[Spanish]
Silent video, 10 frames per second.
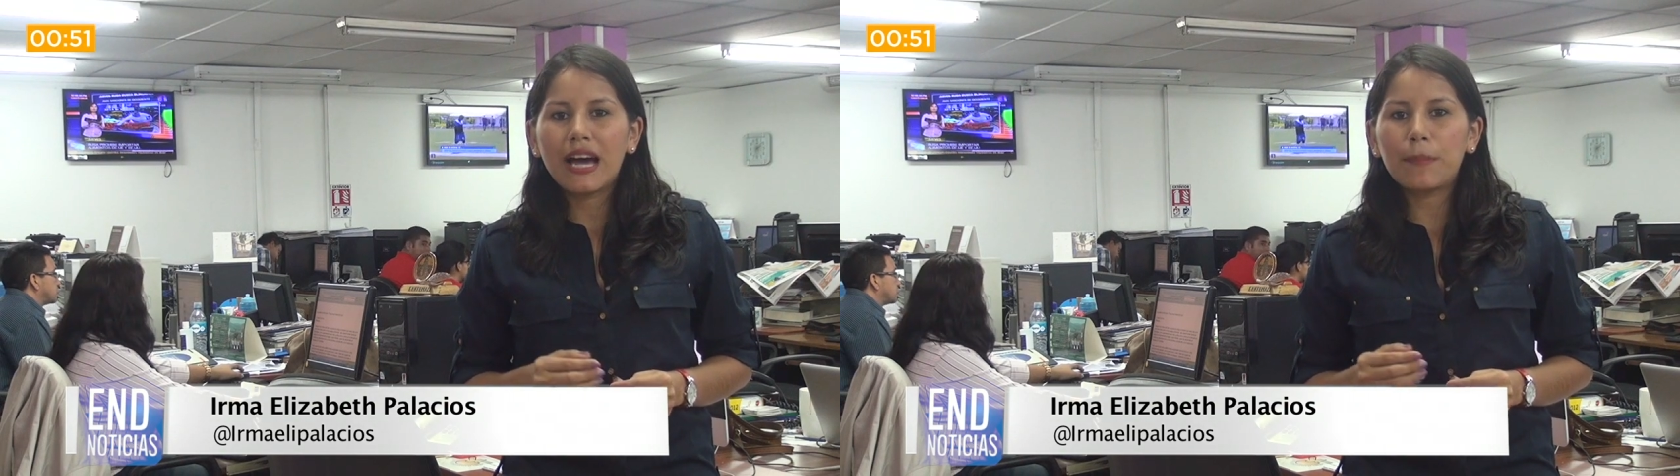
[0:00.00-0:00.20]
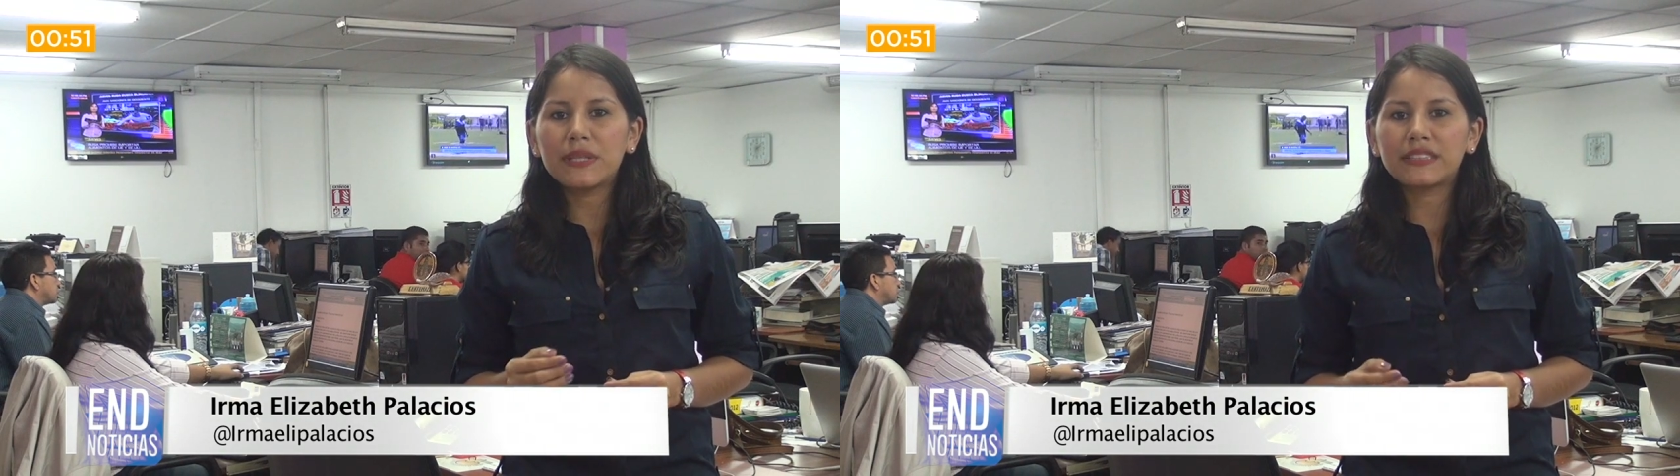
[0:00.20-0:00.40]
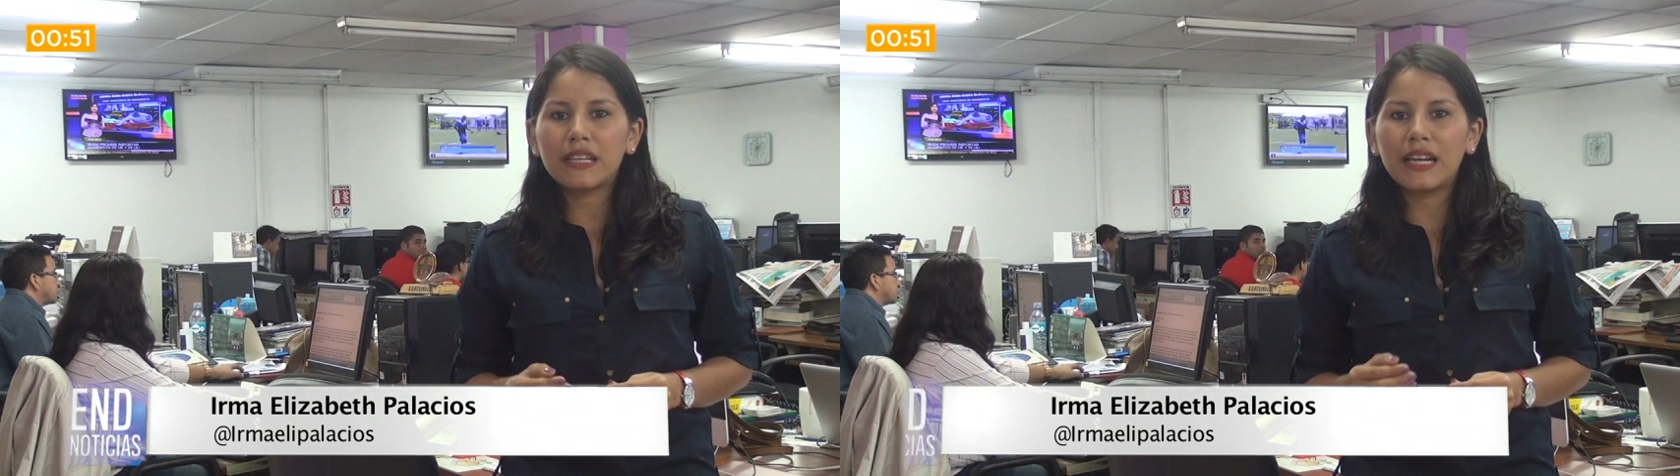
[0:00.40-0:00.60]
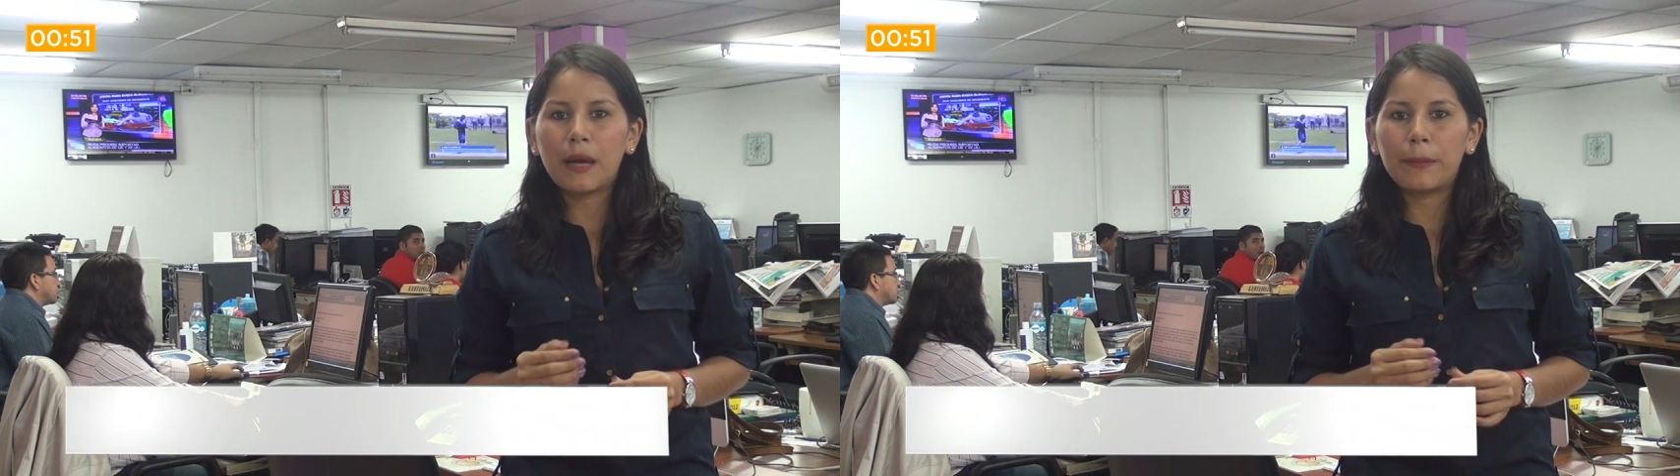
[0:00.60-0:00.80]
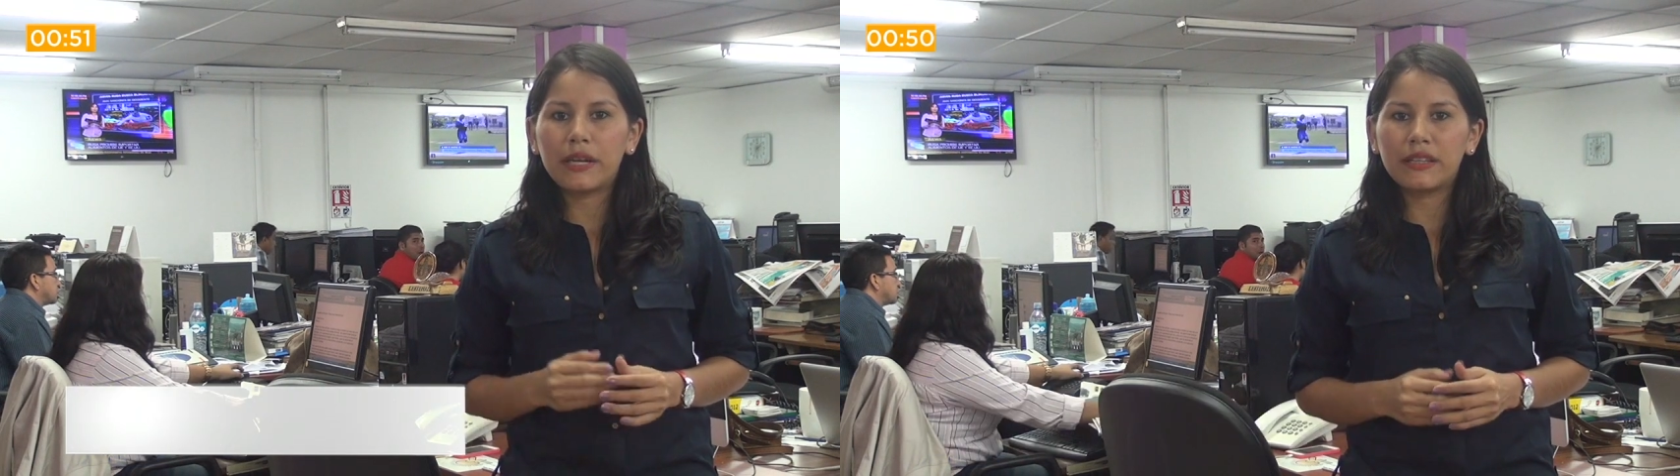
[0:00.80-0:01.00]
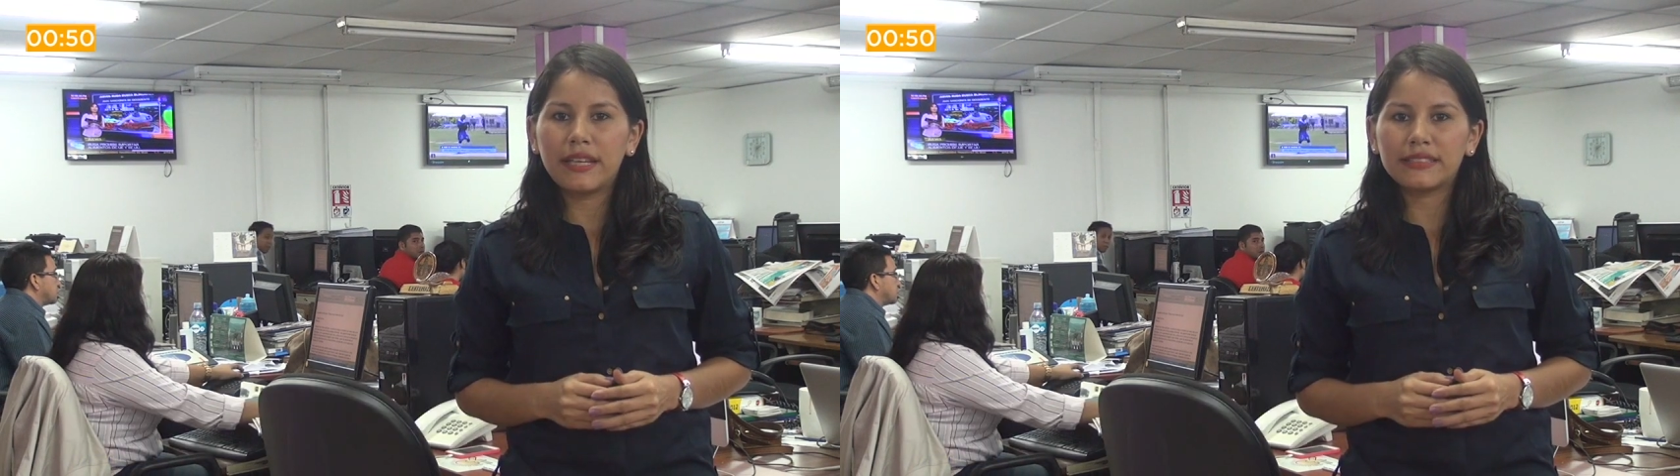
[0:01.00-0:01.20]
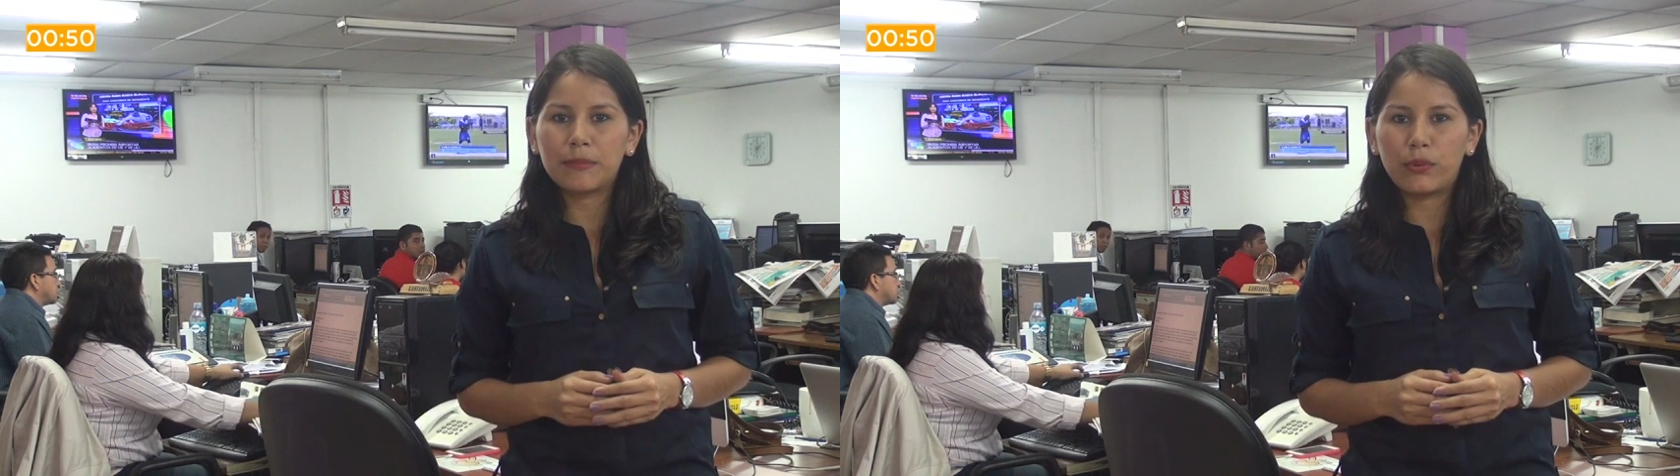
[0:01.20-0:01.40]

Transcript: a pesar de las pérdidas que